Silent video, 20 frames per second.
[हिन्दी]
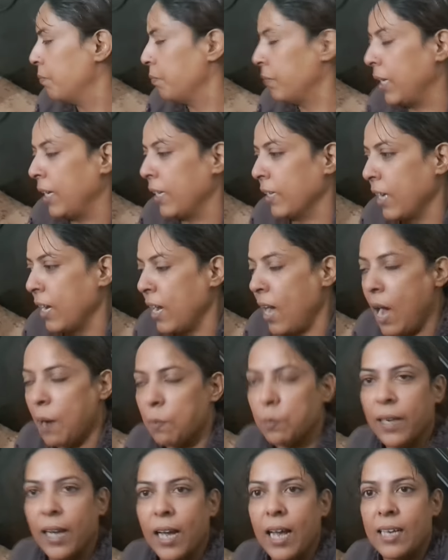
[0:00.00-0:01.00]
मैं ये
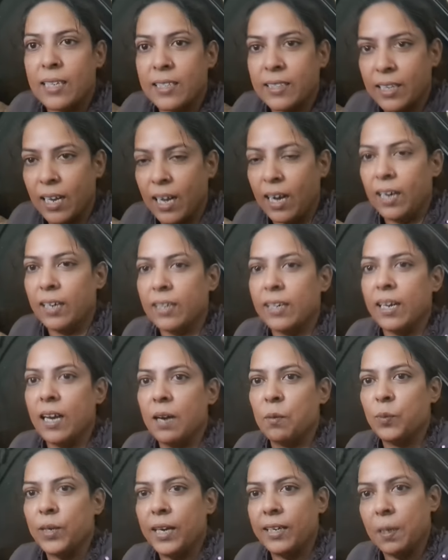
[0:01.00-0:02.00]
आपका एहसान है
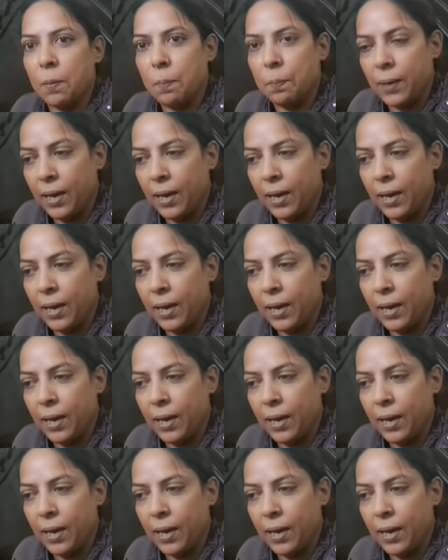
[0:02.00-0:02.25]
आपका ये